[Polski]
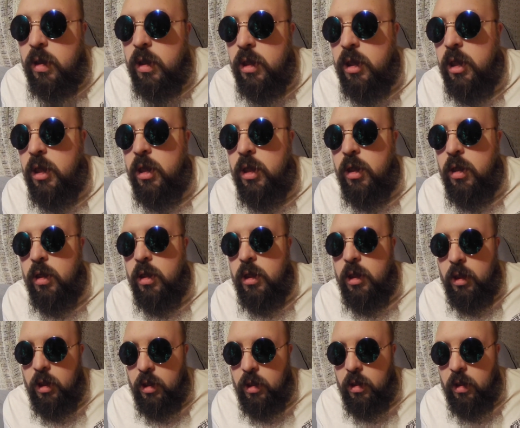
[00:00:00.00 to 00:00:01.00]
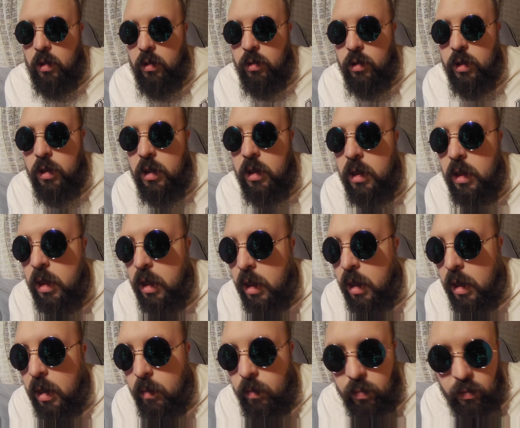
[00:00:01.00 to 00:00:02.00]
99 groszy
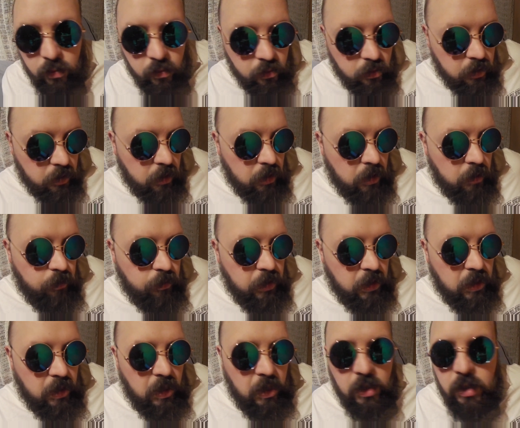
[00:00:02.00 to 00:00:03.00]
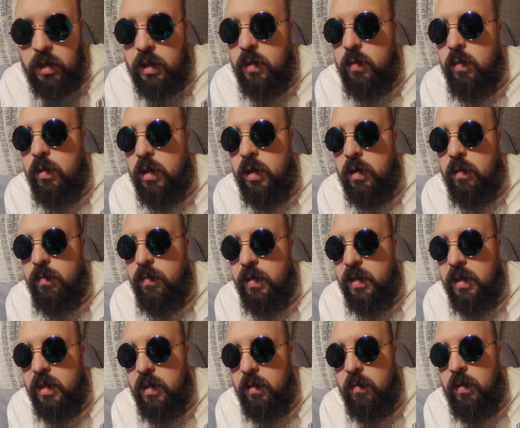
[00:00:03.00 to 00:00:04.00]
plus 15 zł
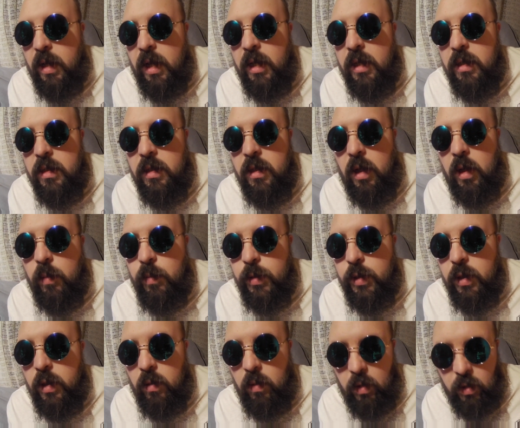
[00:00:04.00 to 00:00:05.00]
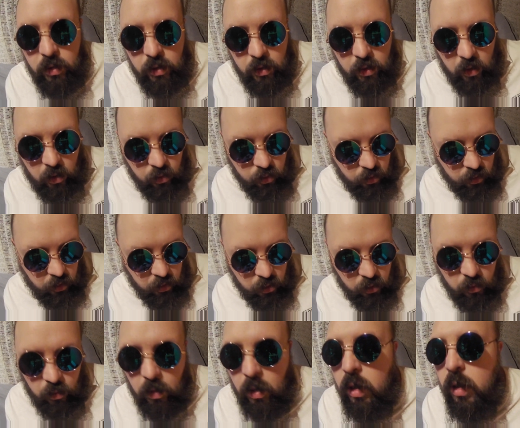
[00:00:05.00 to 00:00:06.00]
wysyłka z opcją ostrożnie
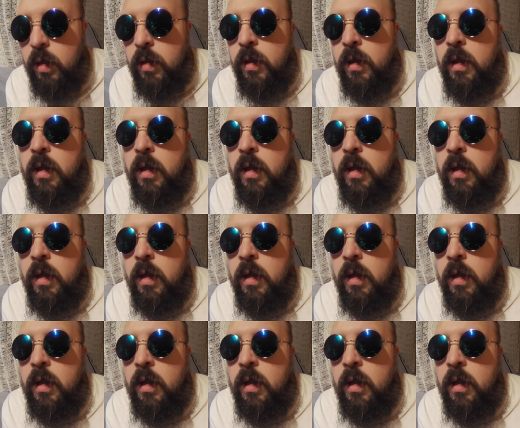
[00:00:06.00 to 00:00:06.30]
szkło